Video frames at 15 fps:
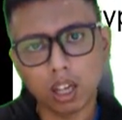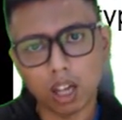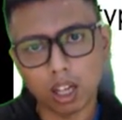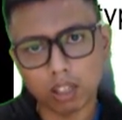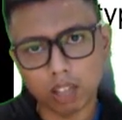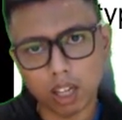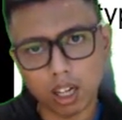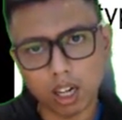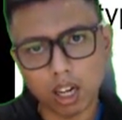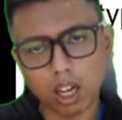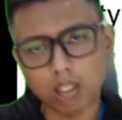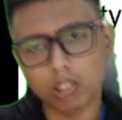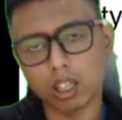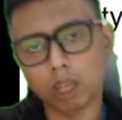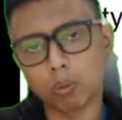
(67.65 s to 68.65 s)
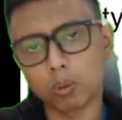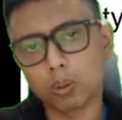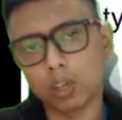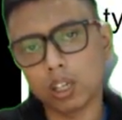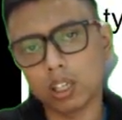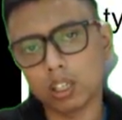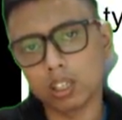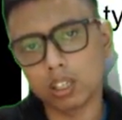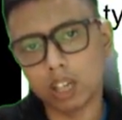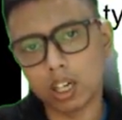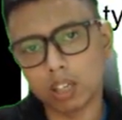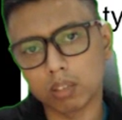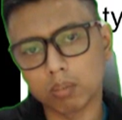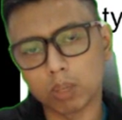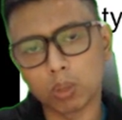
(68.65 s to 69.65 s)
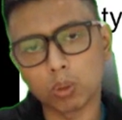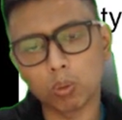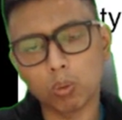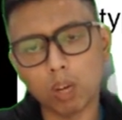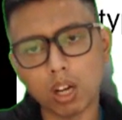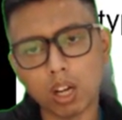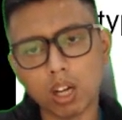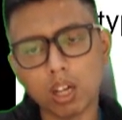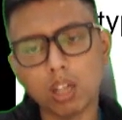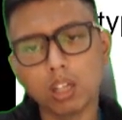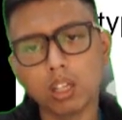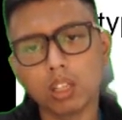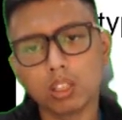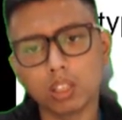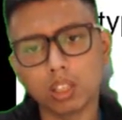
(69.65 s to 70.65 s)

antara samudra dengan benua,